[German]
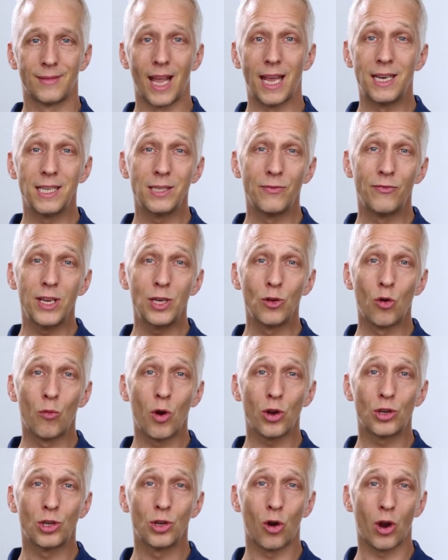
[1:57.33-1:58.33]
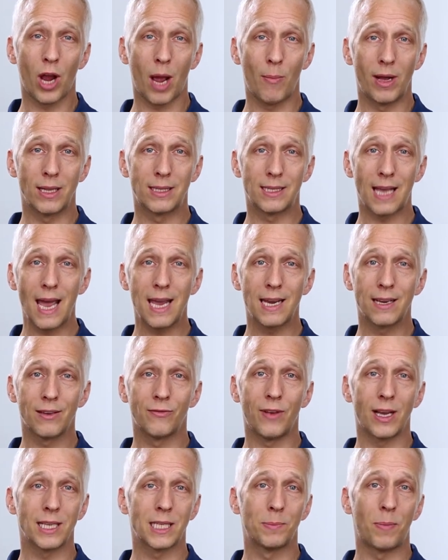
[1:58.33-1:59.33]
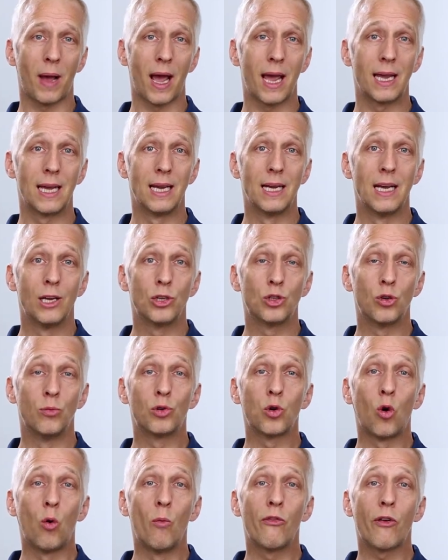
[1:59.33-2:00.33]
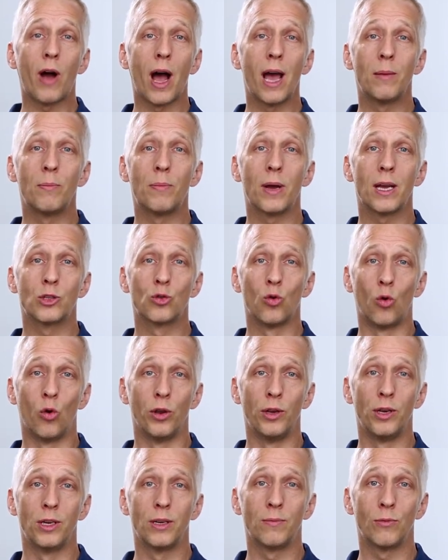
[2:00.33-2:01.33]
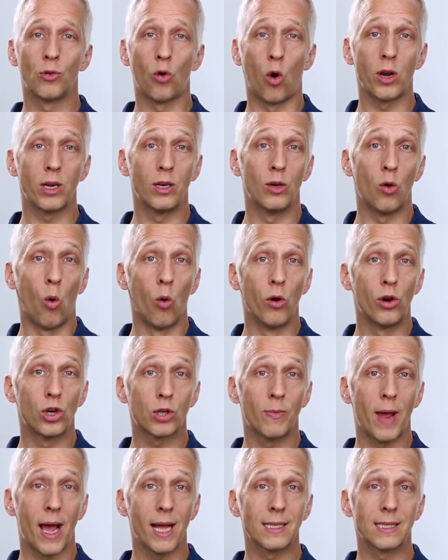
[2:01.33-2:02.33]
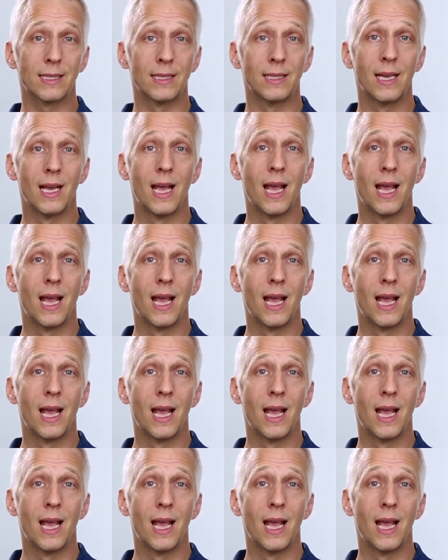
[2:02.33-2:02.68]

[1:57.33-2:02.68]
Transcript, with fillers: In diesem Video möchte ich euch einmal zeigen, was bei symptomfreien Personen, Leuten ohne Schmerzen,